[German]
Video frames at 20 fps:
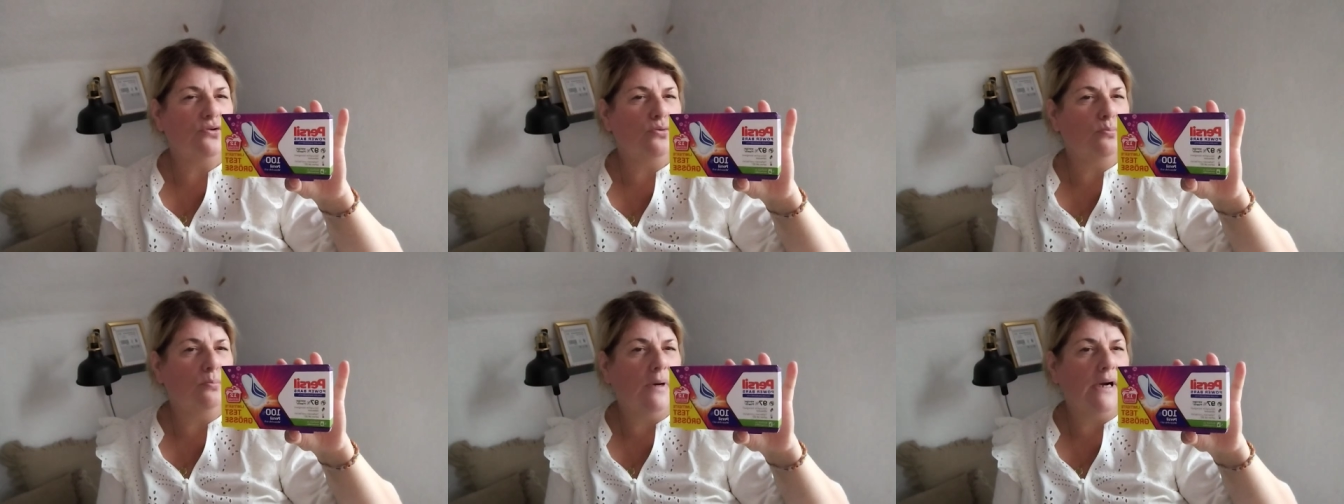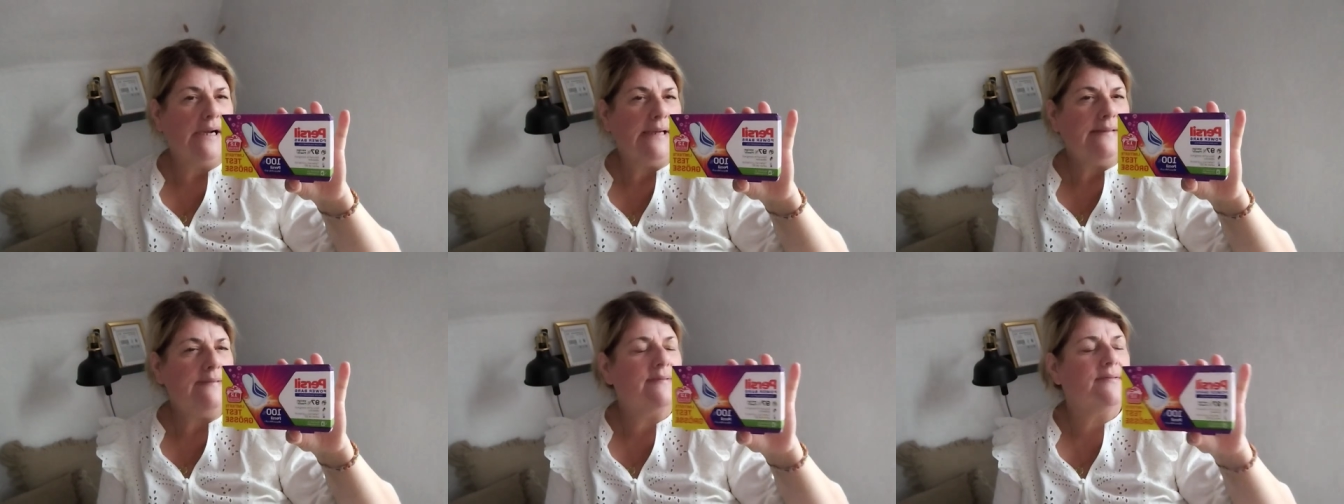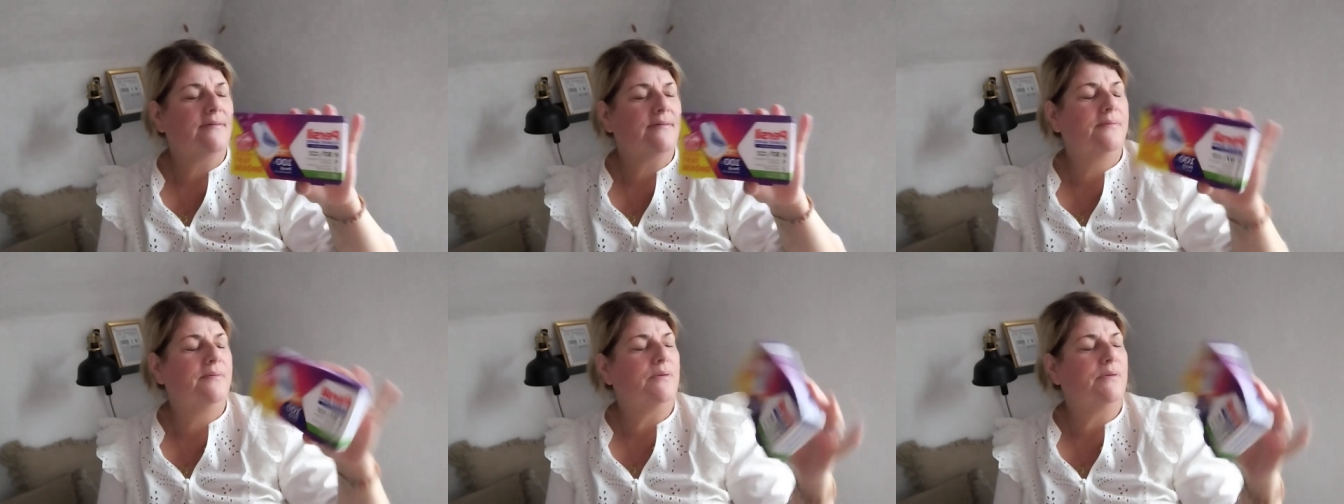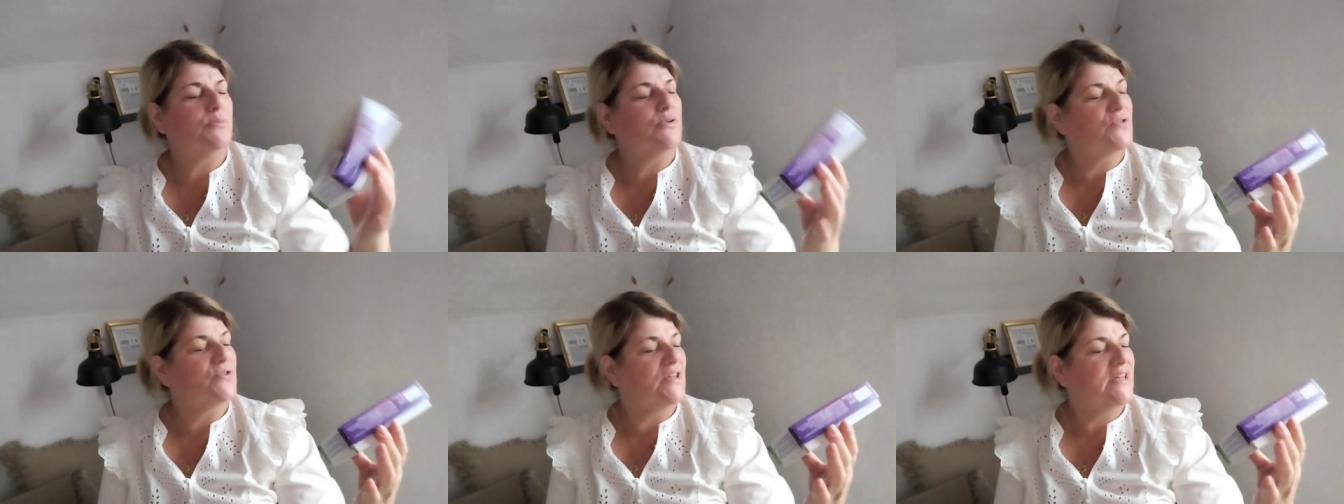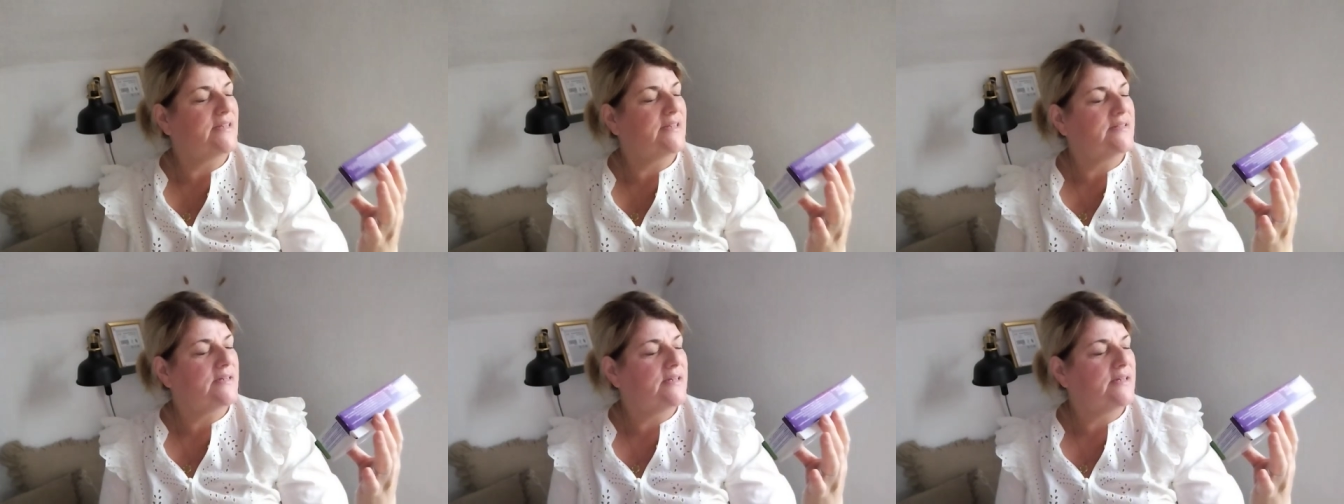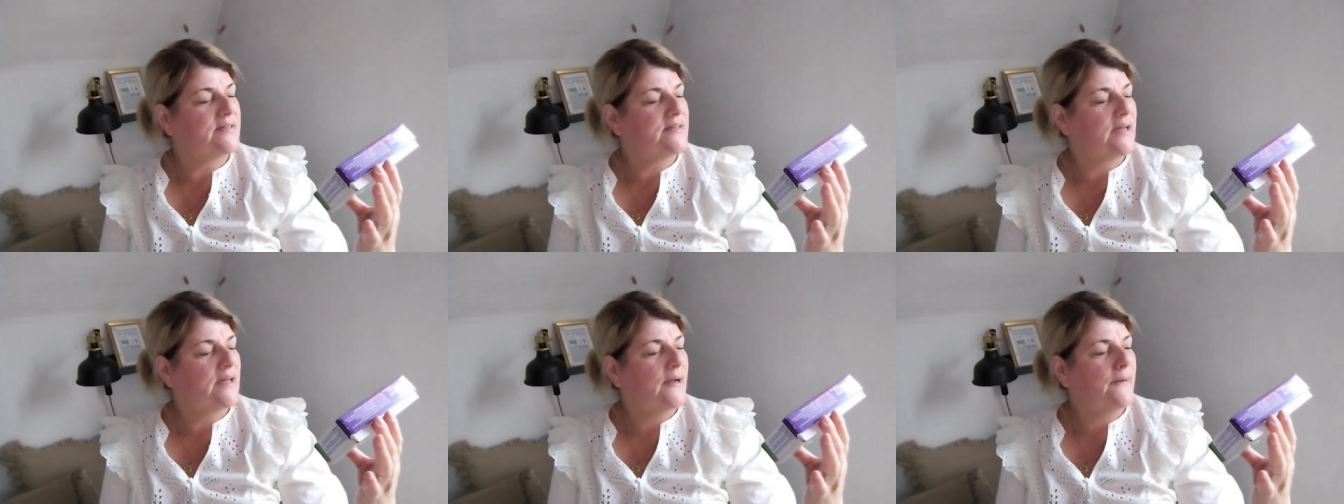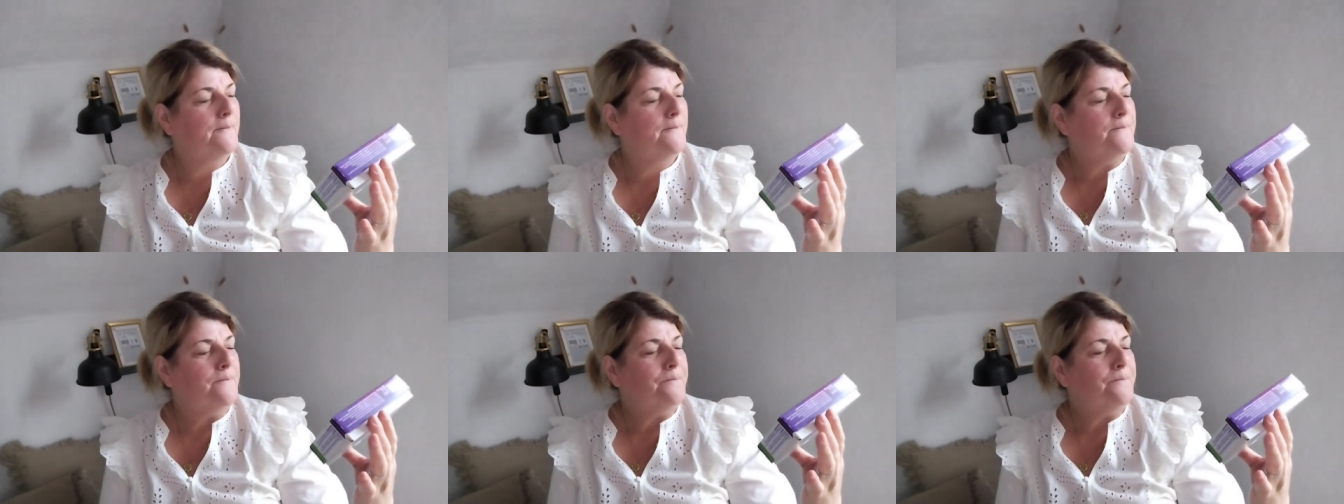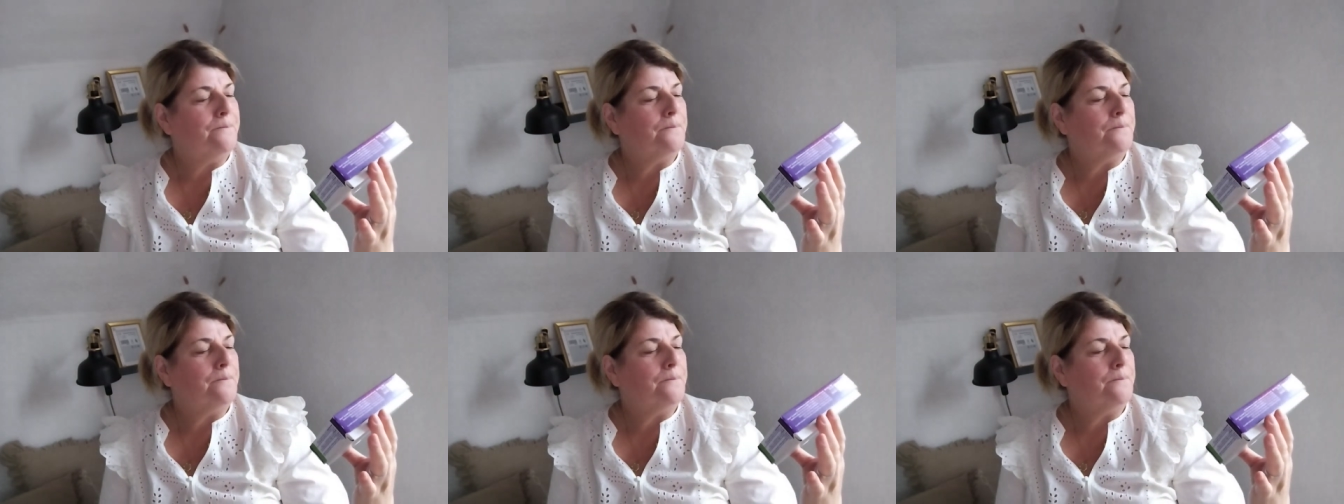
so meins. Ich muss euch ganz ehrlich sagen,